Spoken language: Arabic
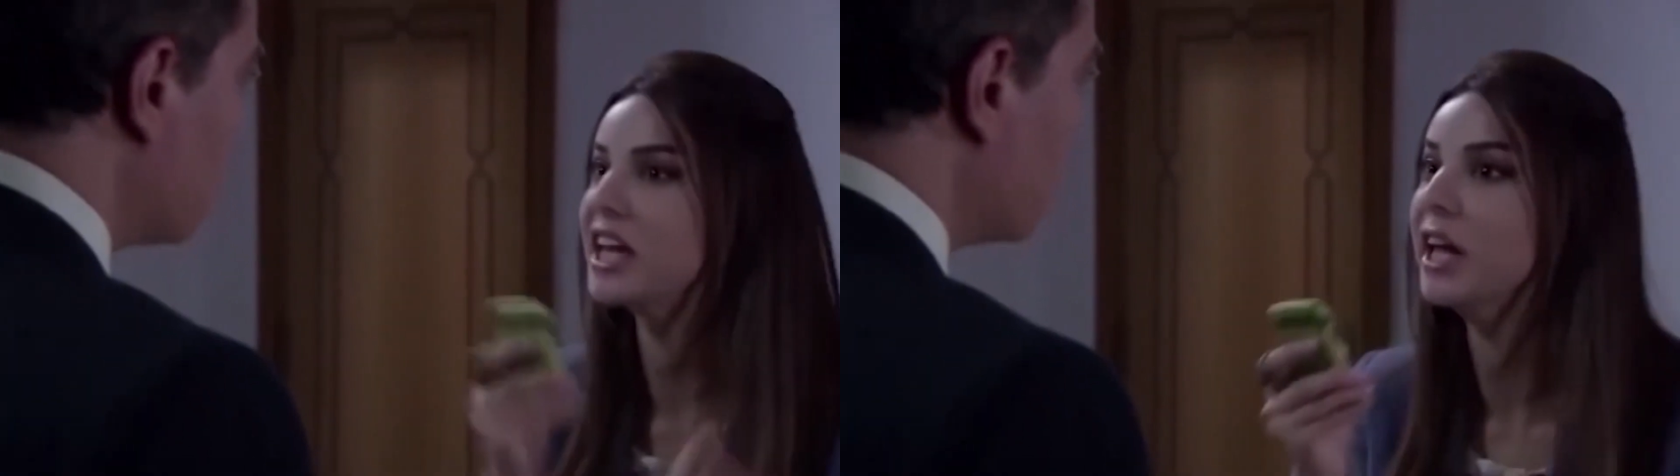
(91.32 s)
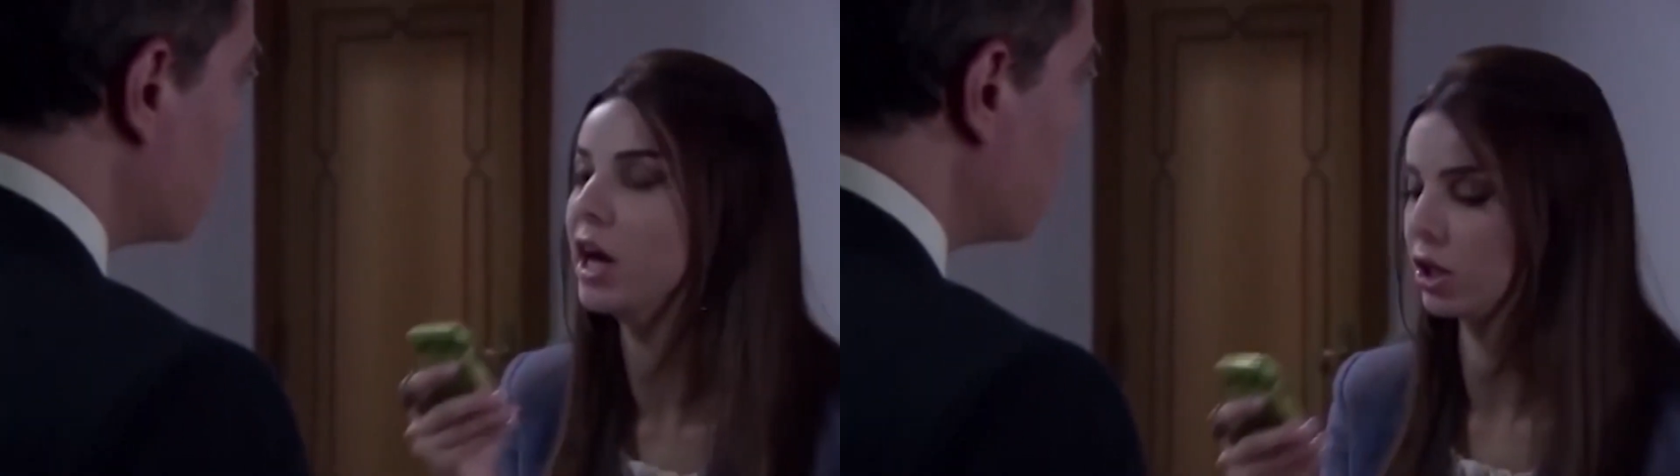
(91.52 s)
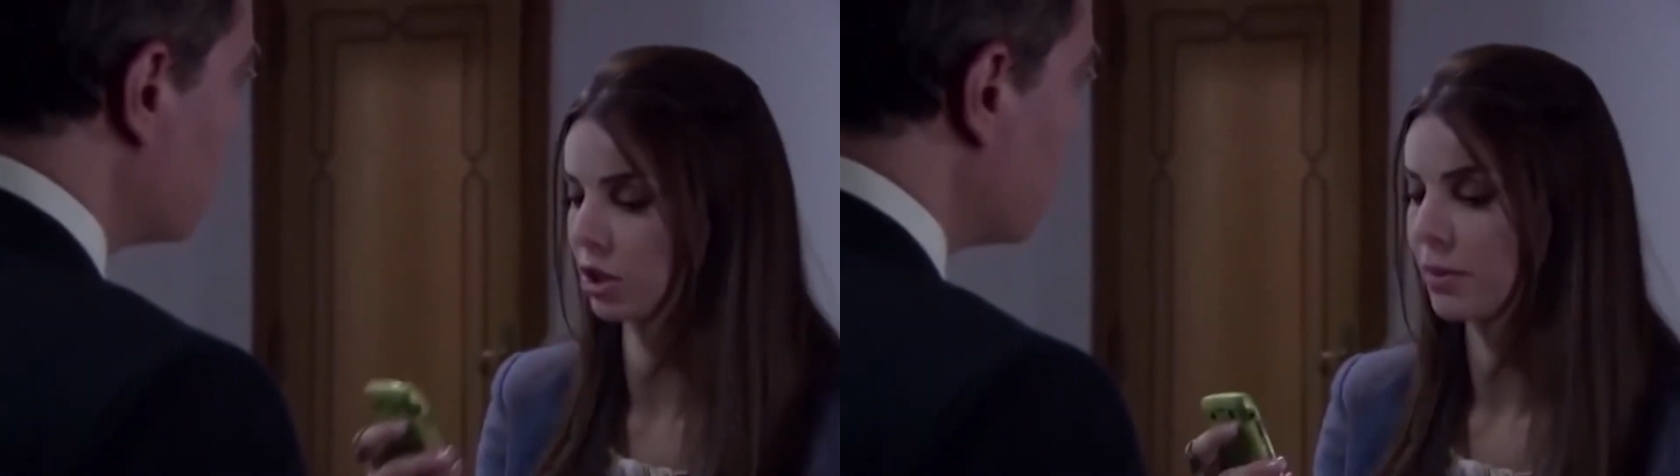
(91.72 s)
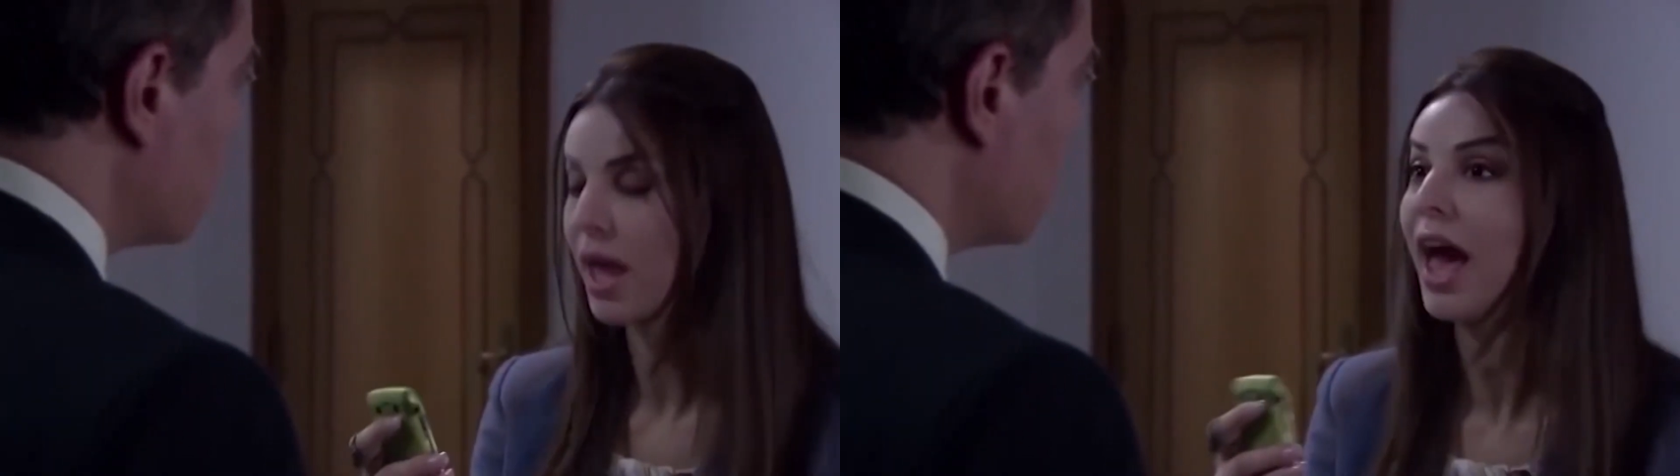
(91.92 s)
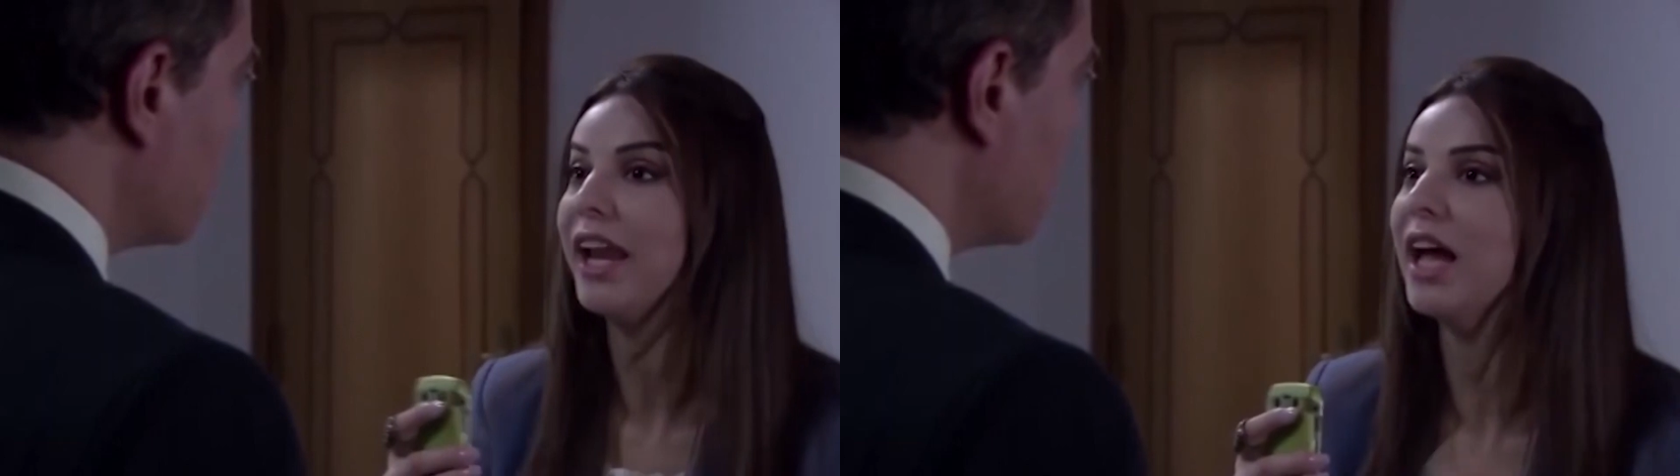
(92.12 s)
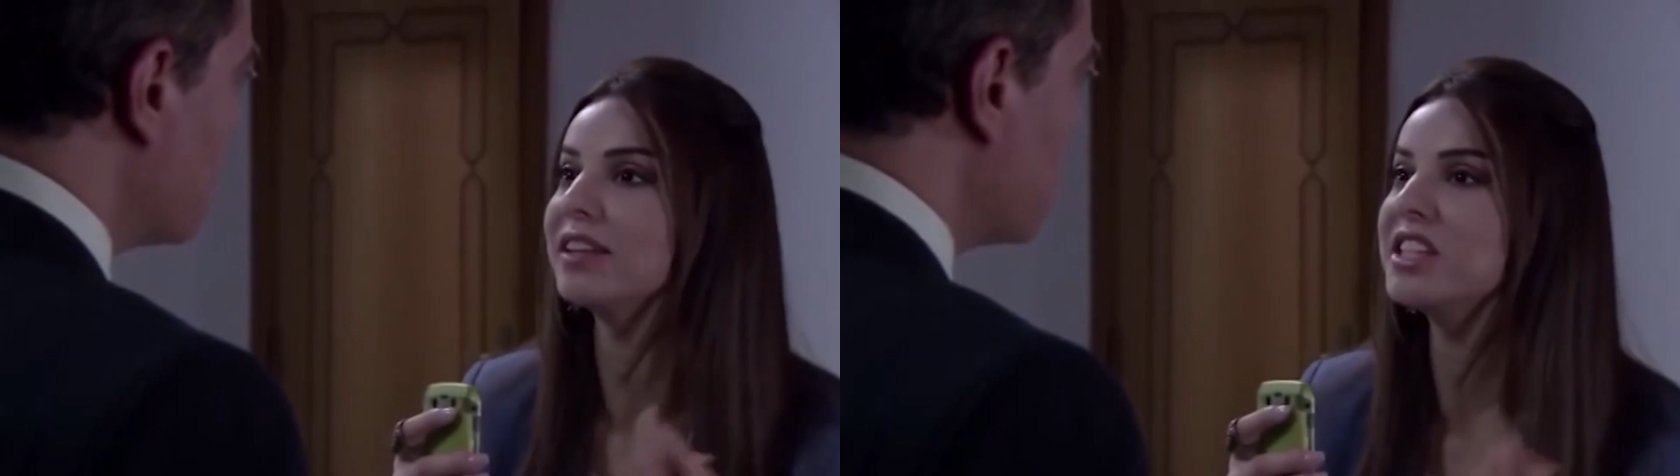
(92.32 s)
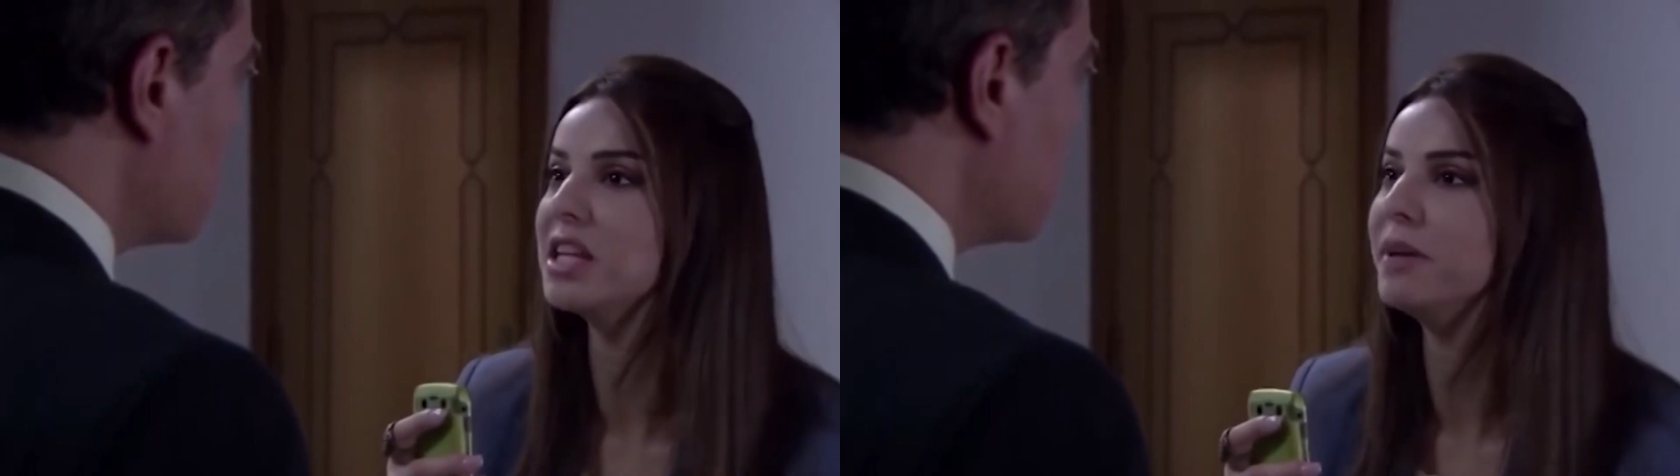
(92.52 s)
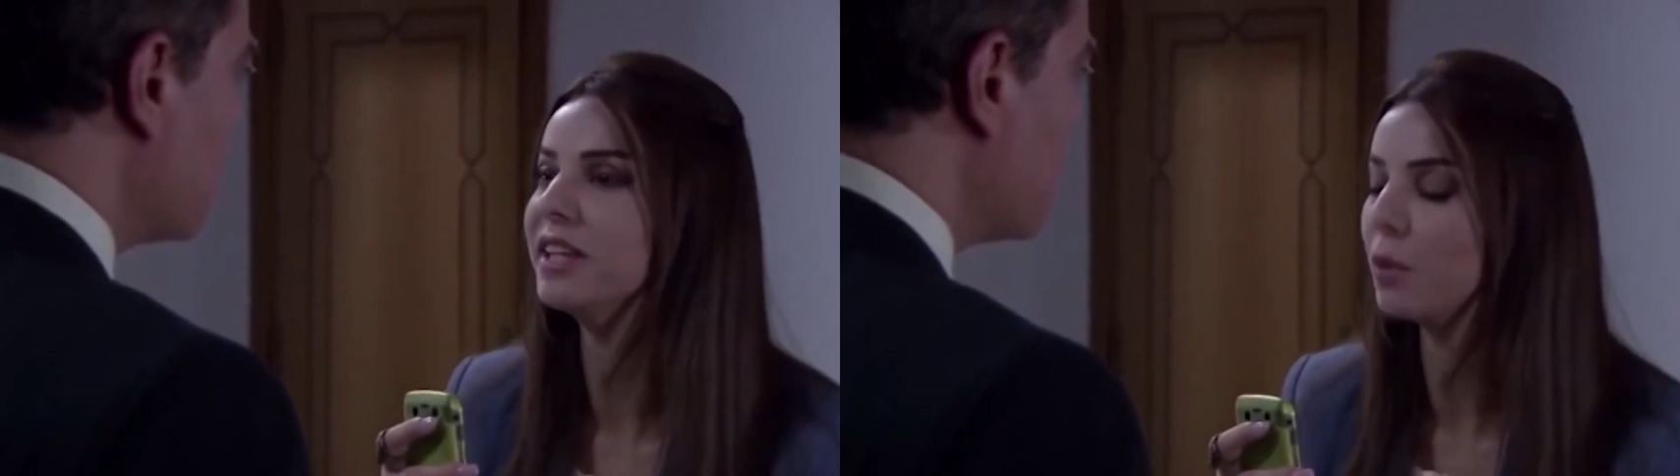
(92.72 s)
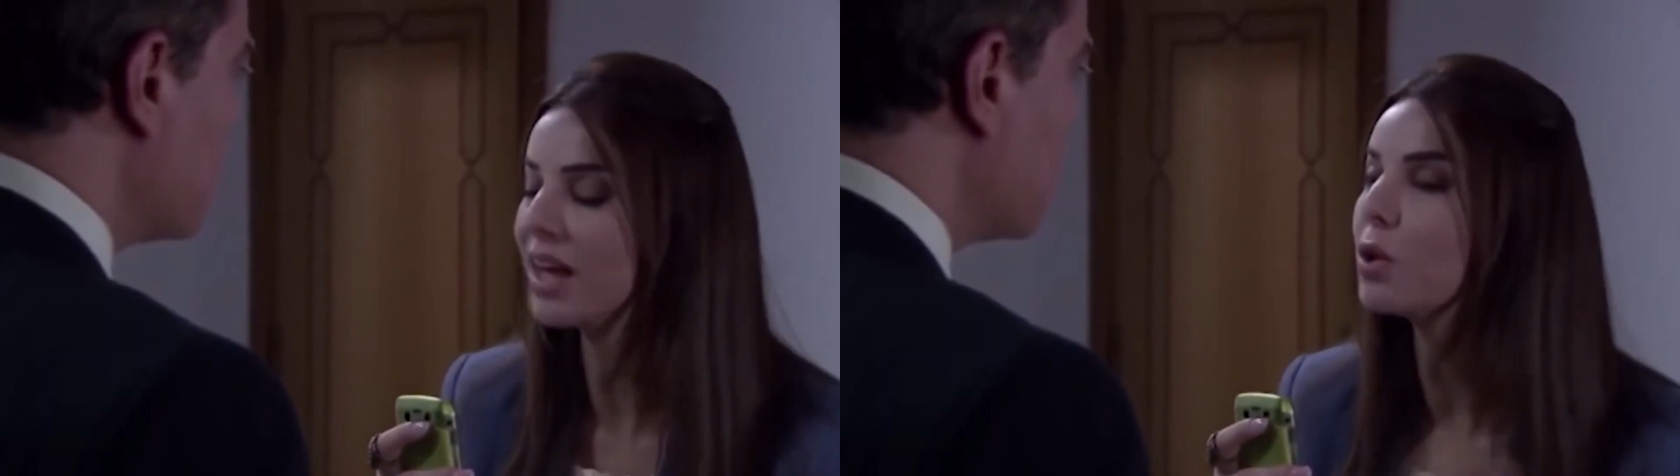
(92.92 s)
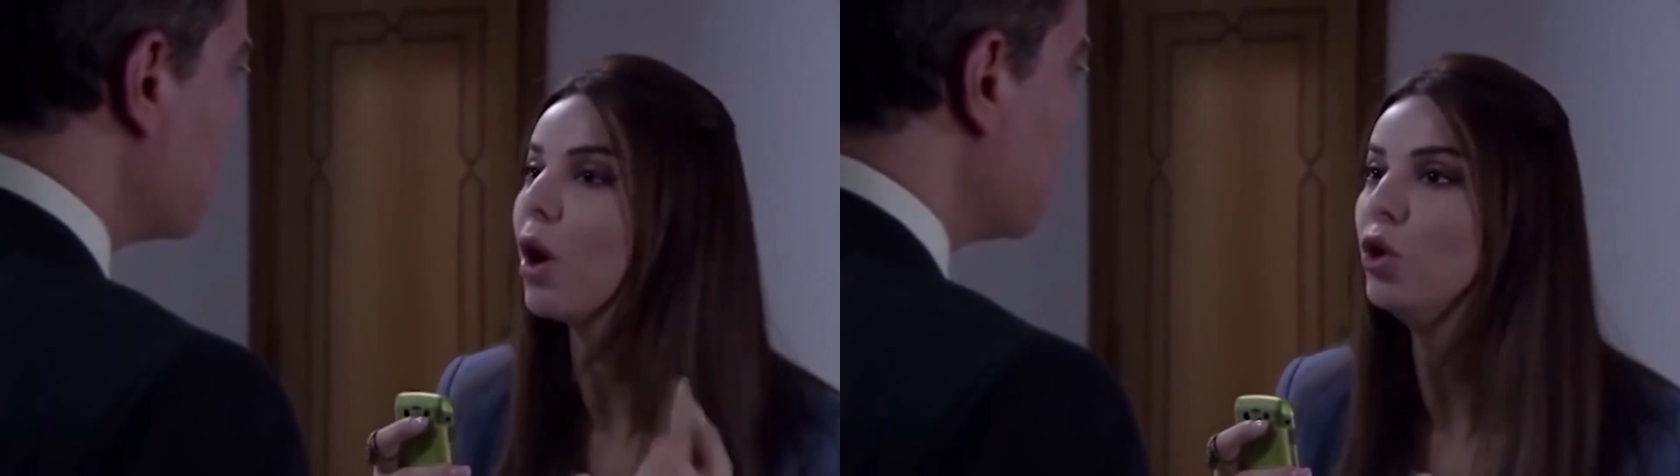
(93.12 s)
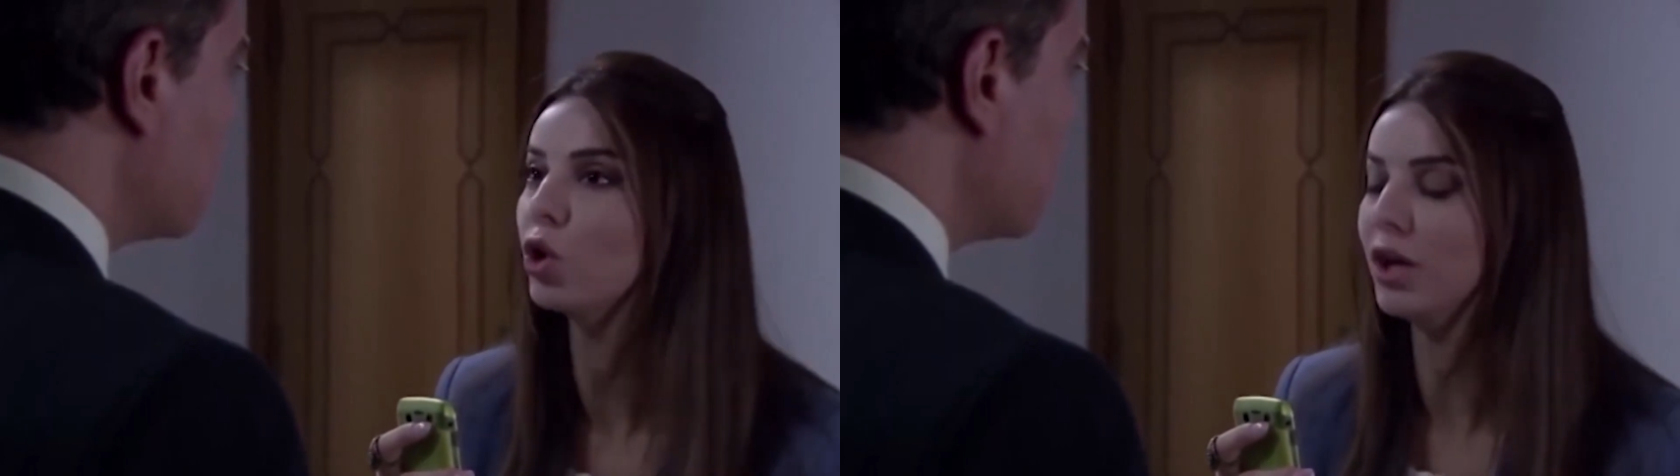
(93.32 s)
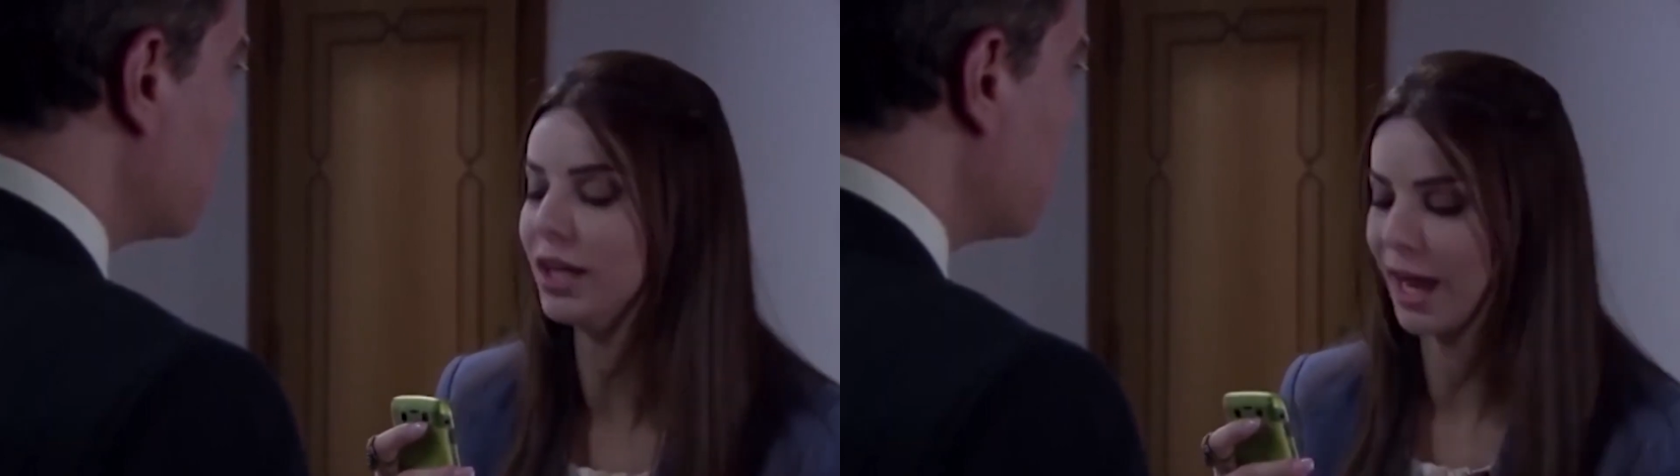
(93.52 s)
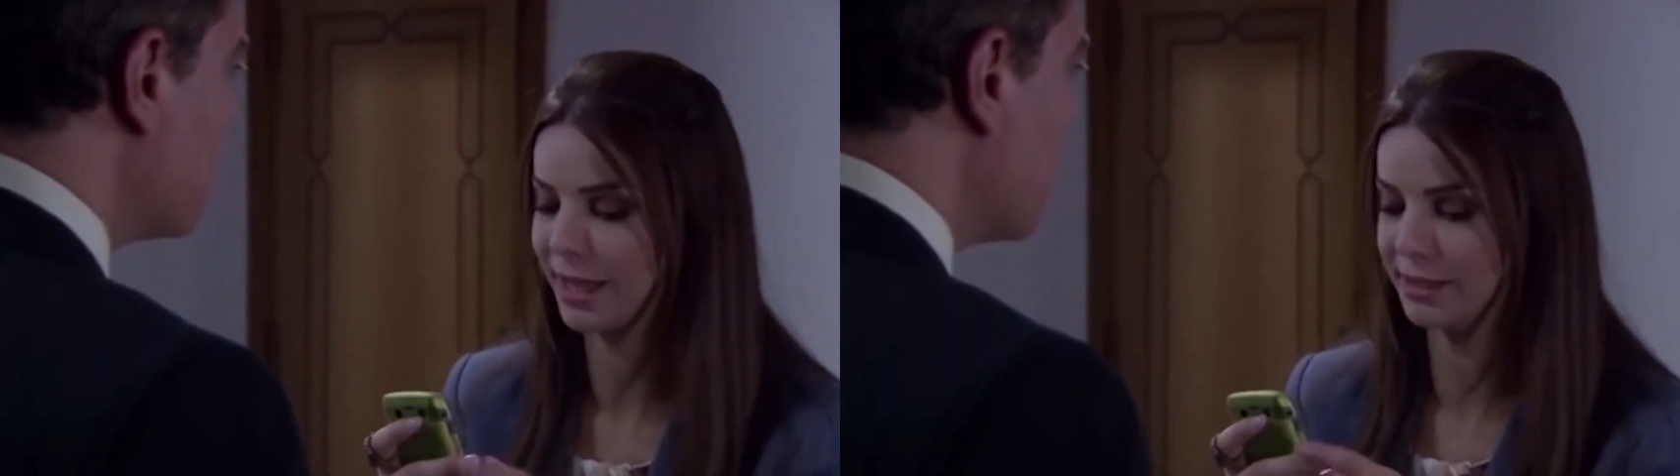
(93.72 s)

هستنى يا اكرم انا هتصل بيه دلوقتي واقول له كل اللي